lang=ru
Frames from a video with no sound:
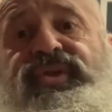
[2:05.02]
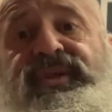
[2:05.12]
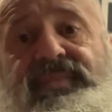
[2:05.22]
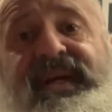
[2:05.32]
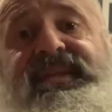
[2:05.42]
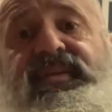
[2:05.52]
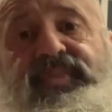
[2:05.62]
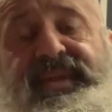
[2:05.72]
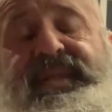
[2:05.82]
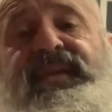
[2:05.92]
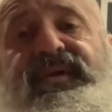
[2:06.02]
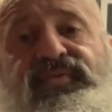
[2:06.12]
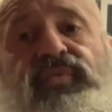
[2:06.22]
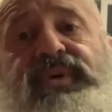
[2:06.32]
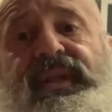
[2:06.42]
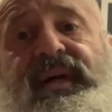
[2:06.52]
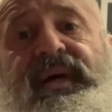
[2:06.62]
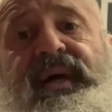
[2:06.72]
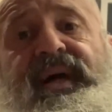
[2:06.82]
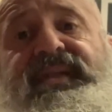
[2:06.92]
17%
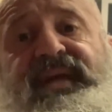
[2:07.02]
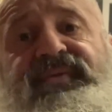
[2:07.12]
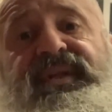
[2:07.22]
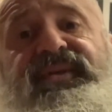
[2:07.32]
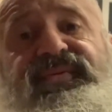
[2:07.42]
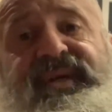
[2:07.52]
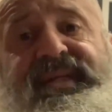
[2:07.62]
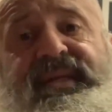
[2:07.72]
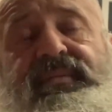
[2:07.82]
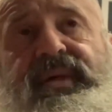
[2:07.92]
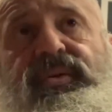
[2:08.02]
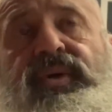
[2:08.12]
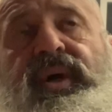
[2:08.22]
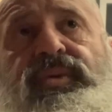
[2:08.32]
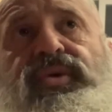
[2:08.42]
умерло от ковида в 2020 году.